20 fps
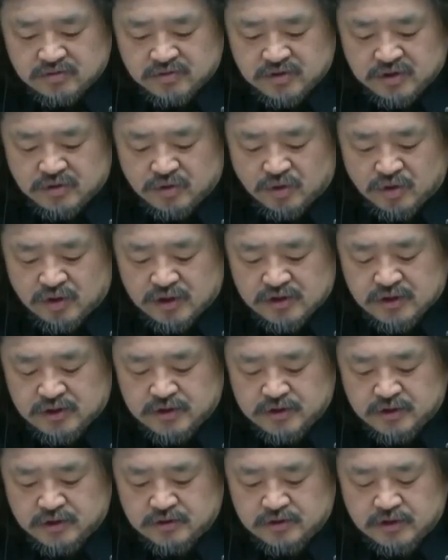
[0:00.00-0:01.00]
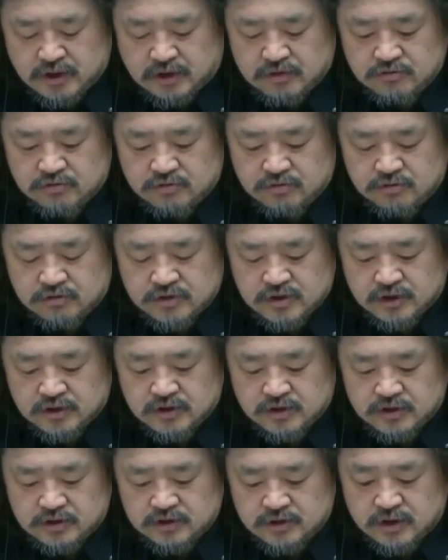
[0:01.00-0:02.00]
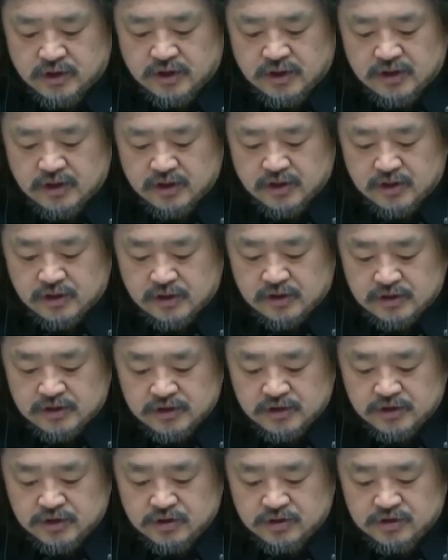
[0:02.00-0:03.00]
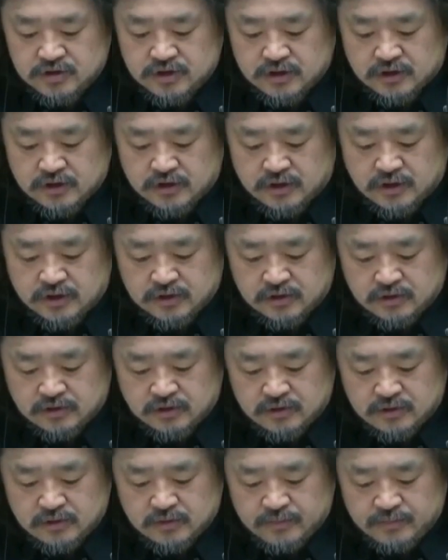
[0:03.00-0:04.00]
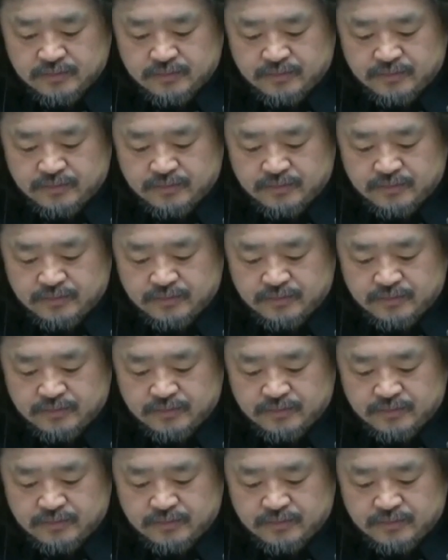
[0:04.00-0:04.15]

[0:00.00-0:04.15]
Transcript: 우리 코로나 사태는 대구 사태이자 신천지 사태라는 걸.